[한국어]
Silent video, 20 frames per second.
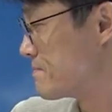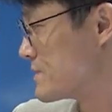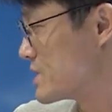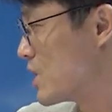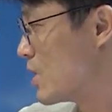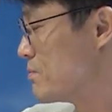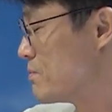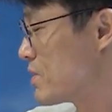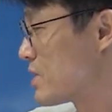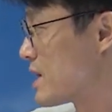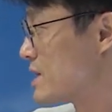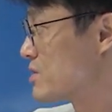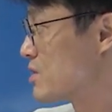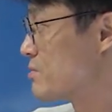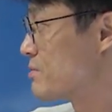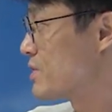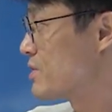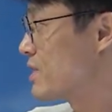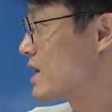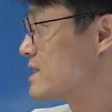자, 헌법
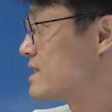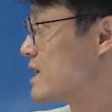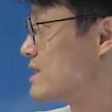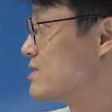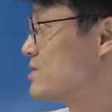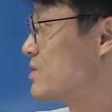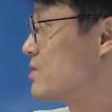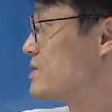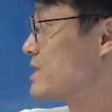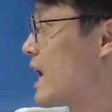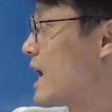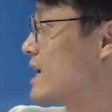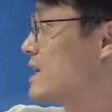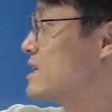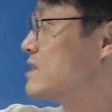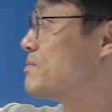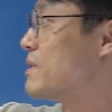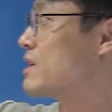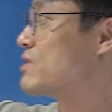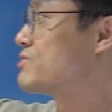개정은 필요하지 않죠.
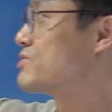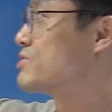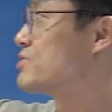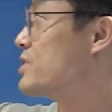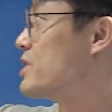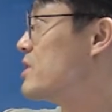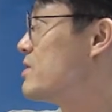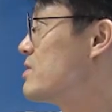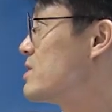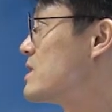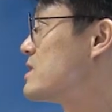나이를 바꾸는 거예요.